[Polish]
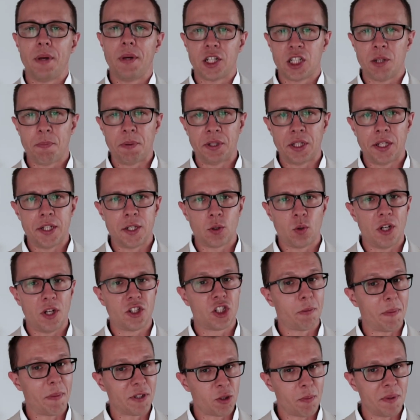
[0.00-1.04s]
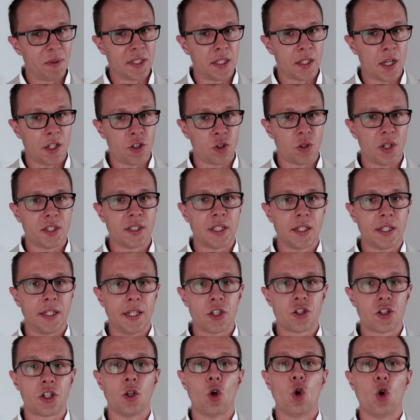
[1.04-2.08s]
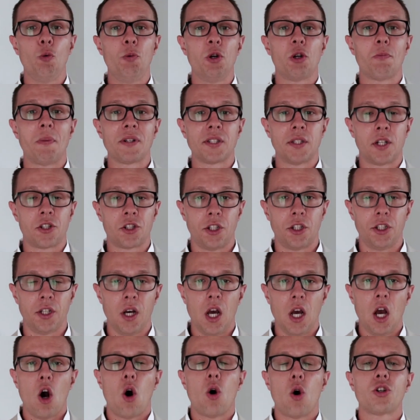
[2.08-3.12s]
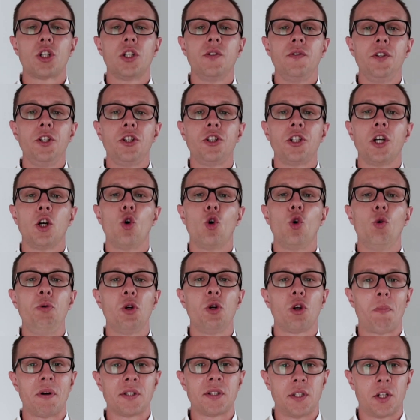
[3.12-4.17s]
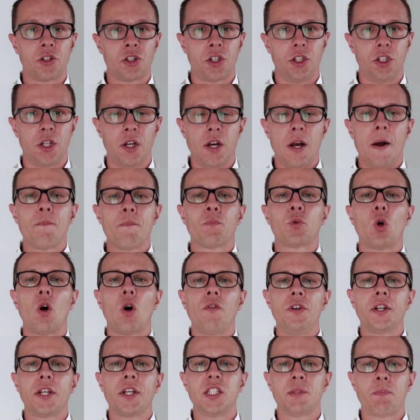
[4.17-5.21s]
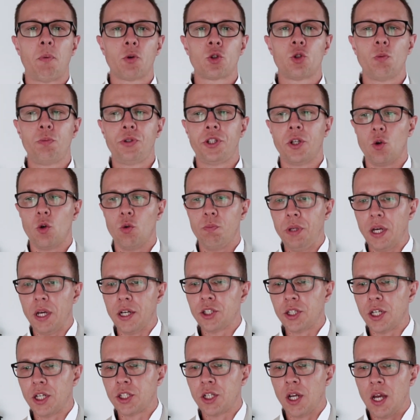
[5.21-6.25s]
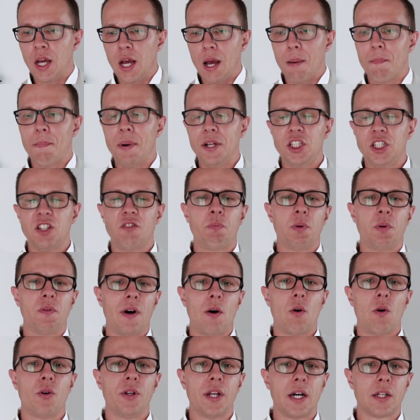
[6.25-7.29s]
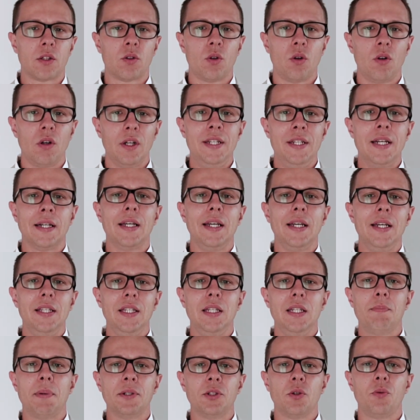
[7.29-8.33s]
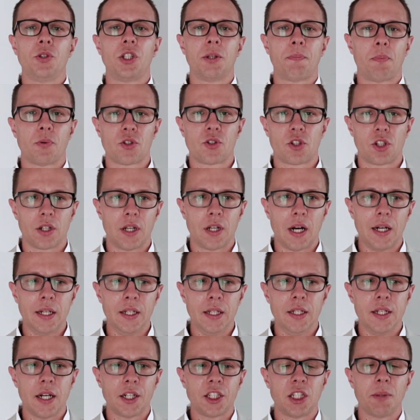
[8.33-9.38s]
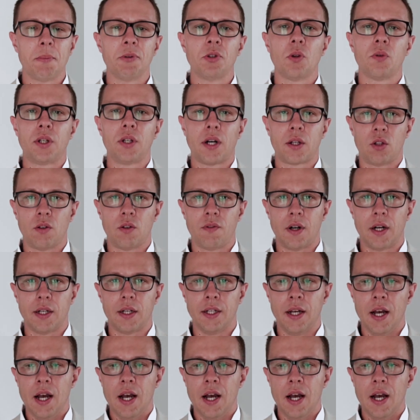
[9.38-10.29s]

Pierwsze pytanie, które trzeba sobie zadać, to jest takie, czy ubiór ma znaczenie. Oczywiście ubiór ma znaczenie. To, w jaki sposób się ubierzesz, będzie wpływało na to, jak inni będą Cię postrzegali i jak Cię będą traktowali.